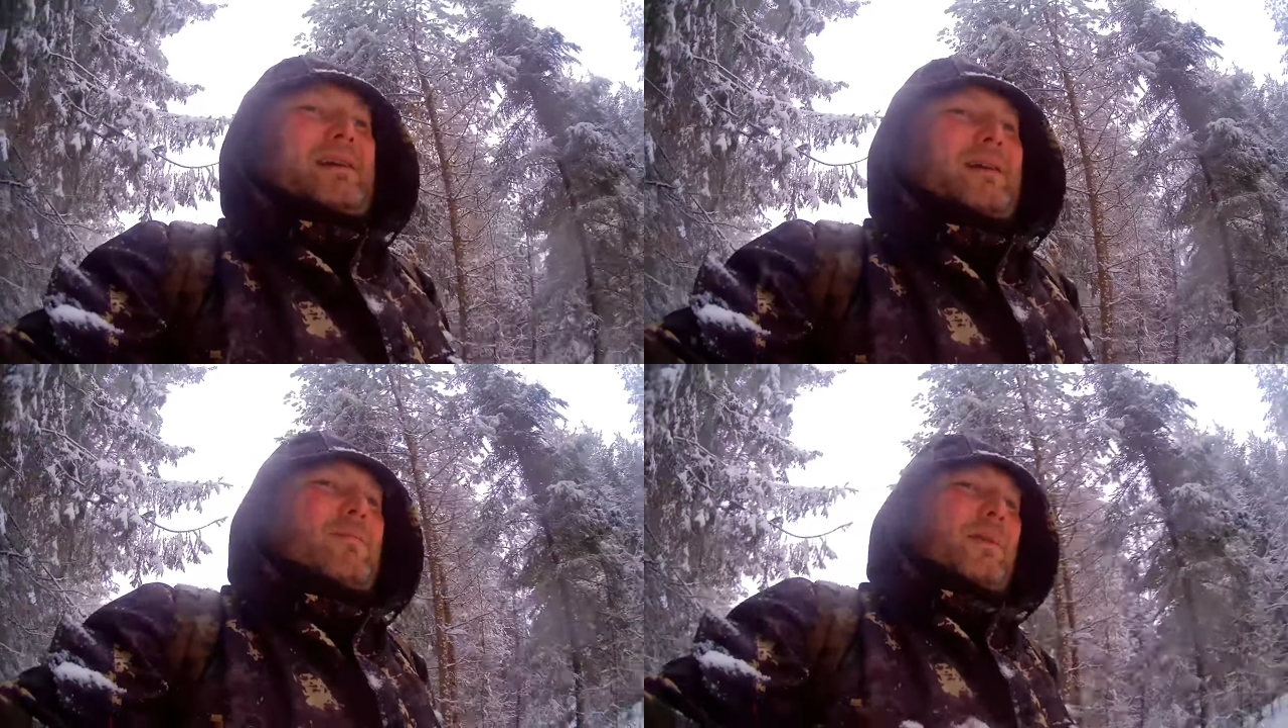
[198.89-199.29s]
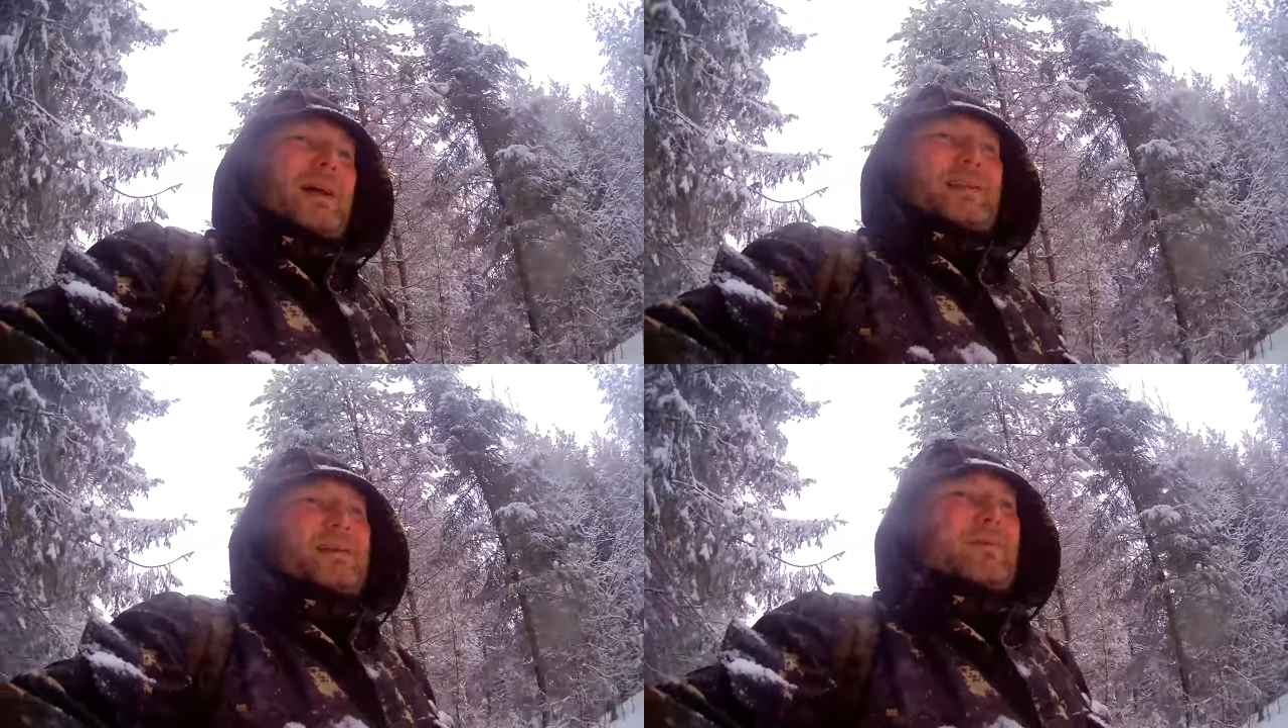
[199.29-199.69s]
к
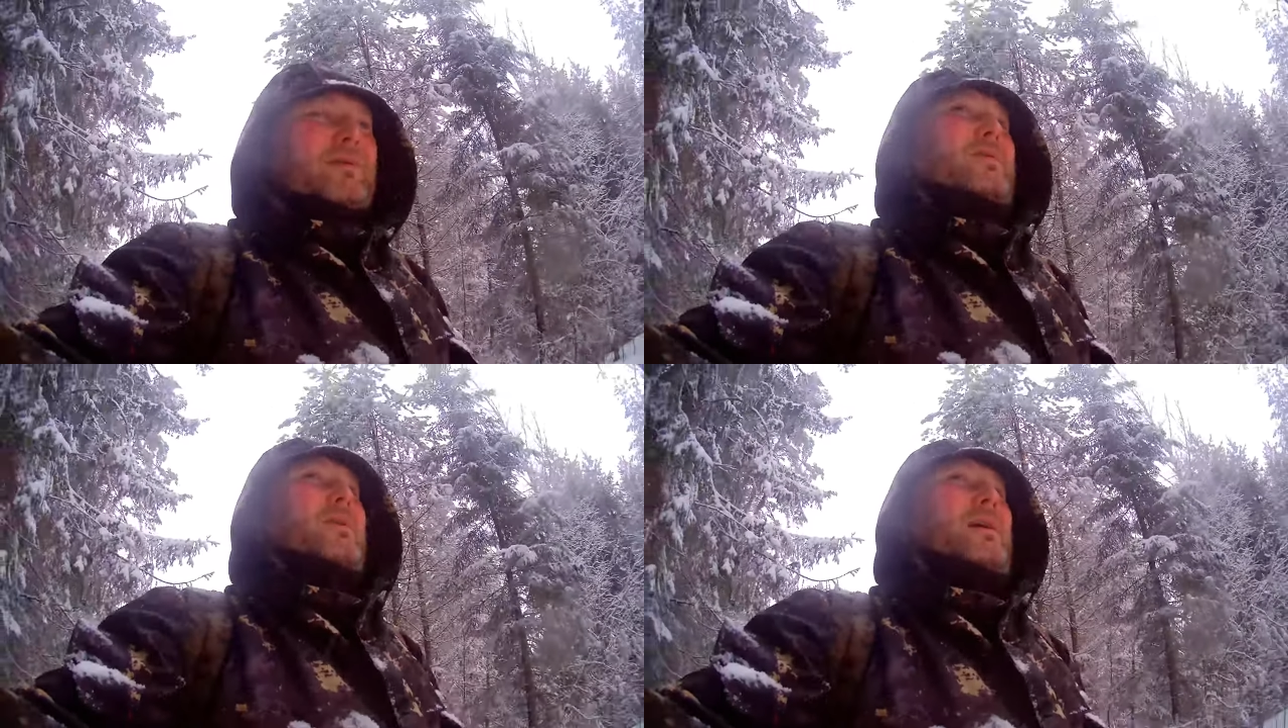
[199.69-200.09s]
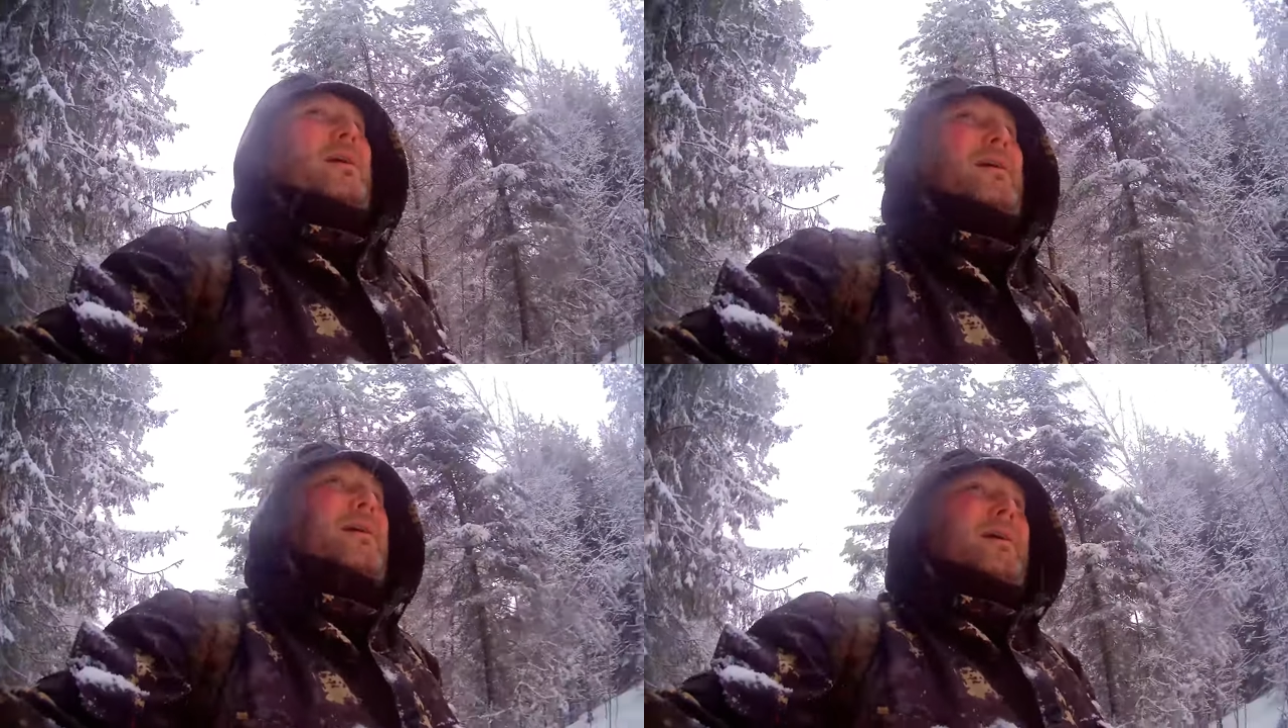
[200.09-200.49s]
молодым, кто
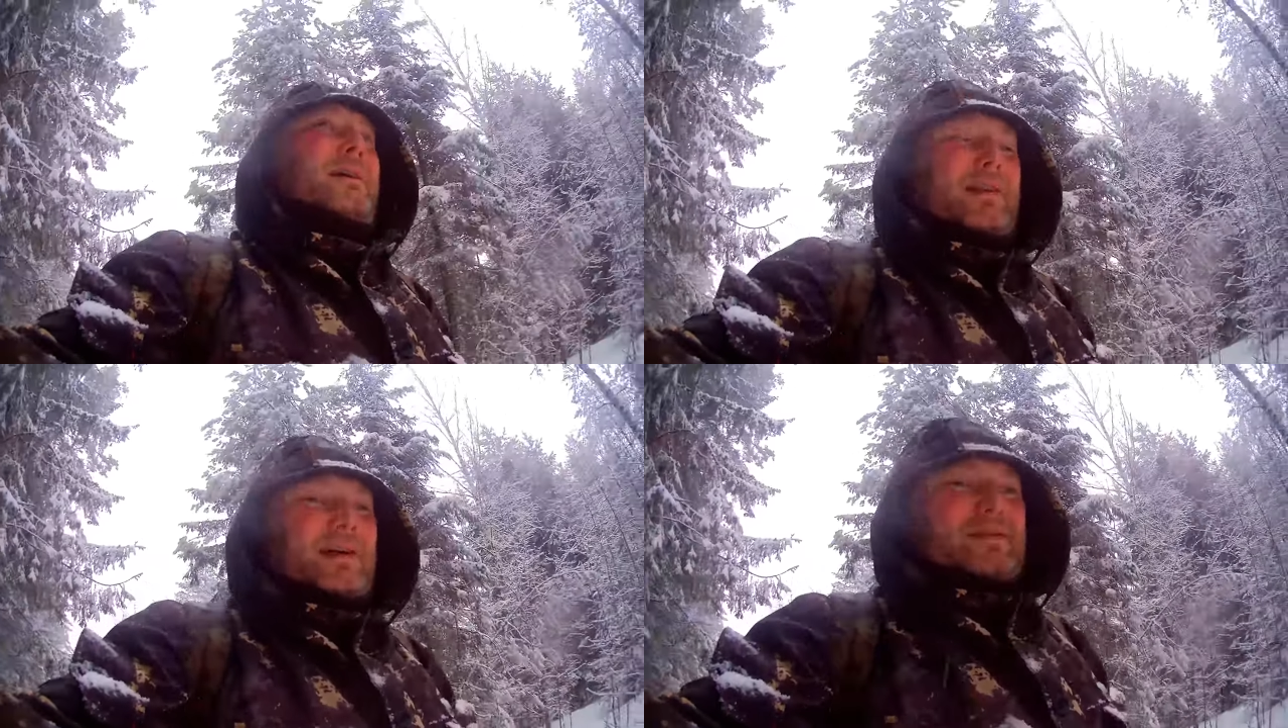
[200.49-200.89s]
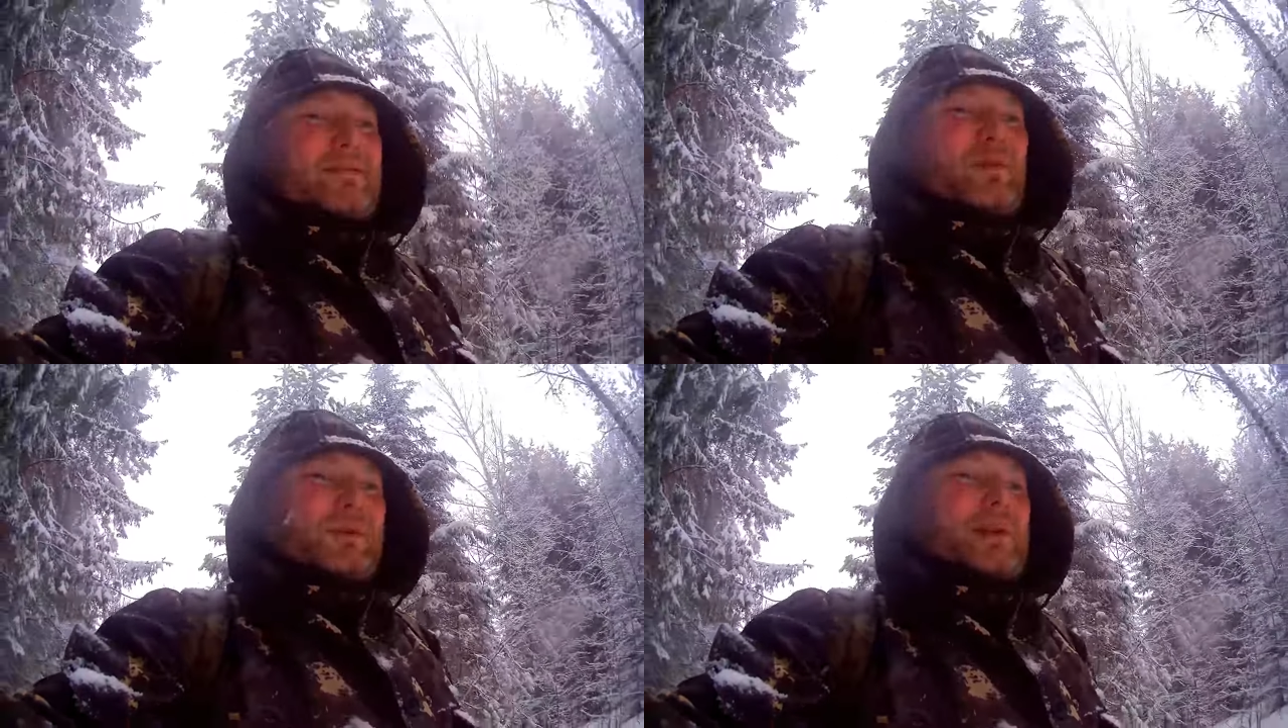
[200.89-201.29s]
нас
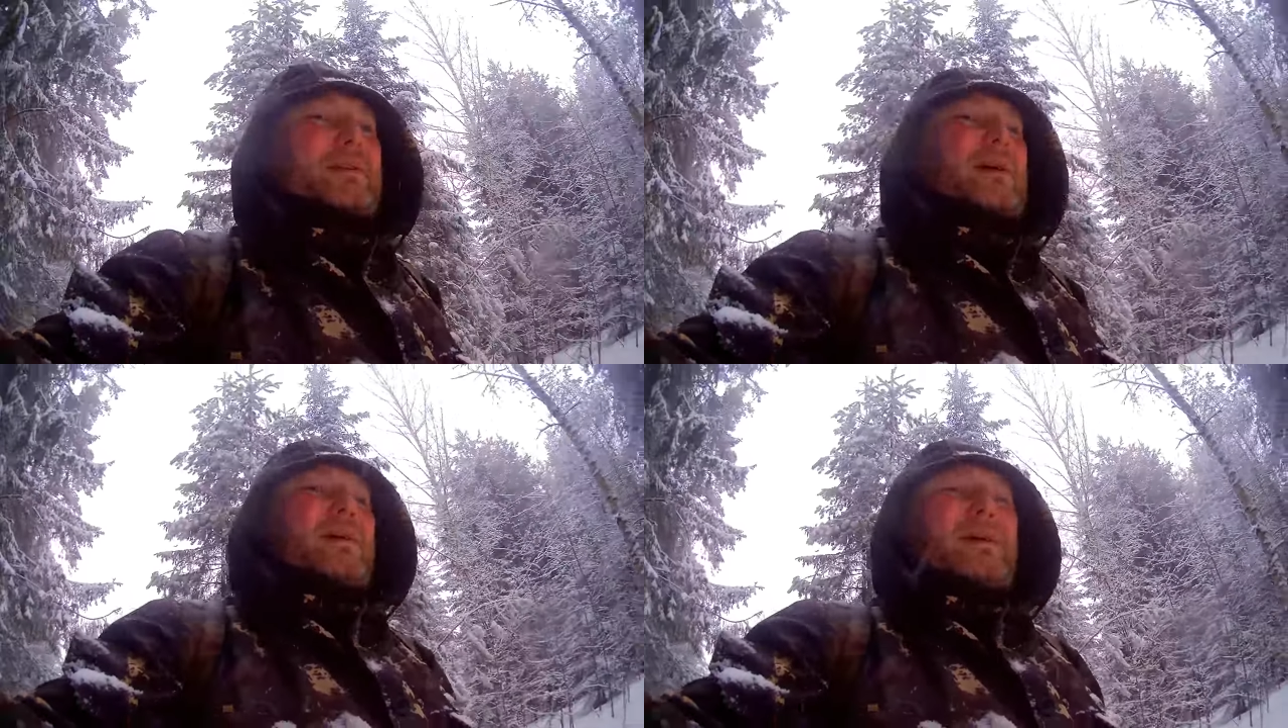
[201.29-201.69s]
смотрит,